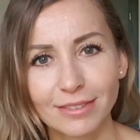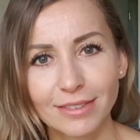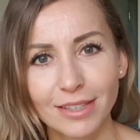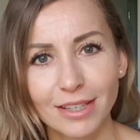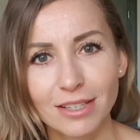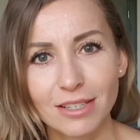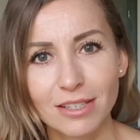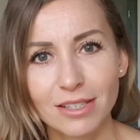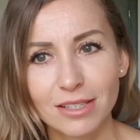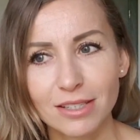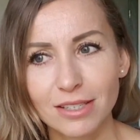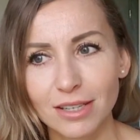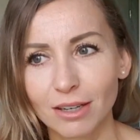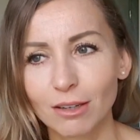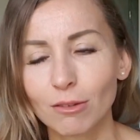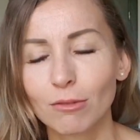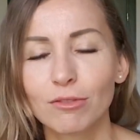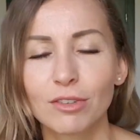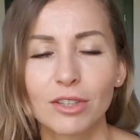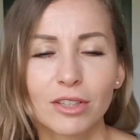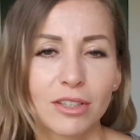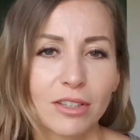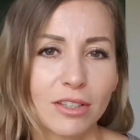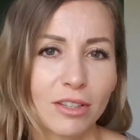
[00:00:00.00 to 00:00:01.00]
takich
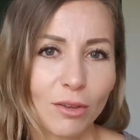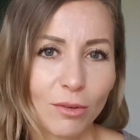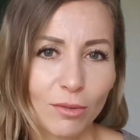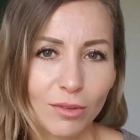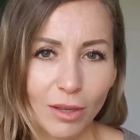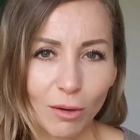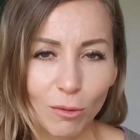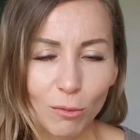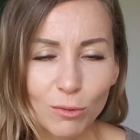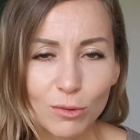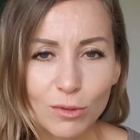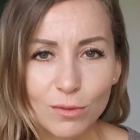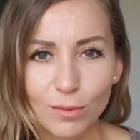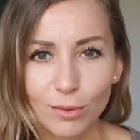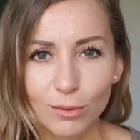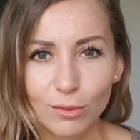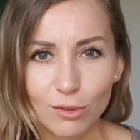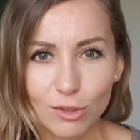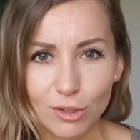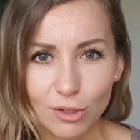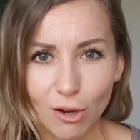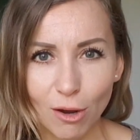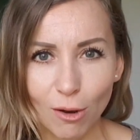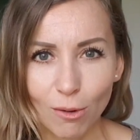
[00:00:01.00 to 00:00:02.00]
dzieciaków, kiedy idą na ósmą
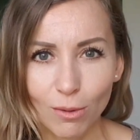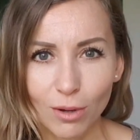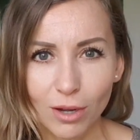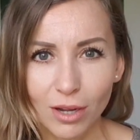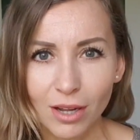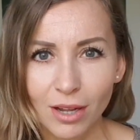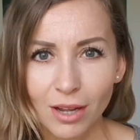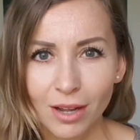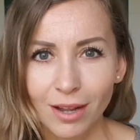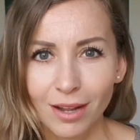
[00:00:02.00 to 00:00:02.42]
do szkoły,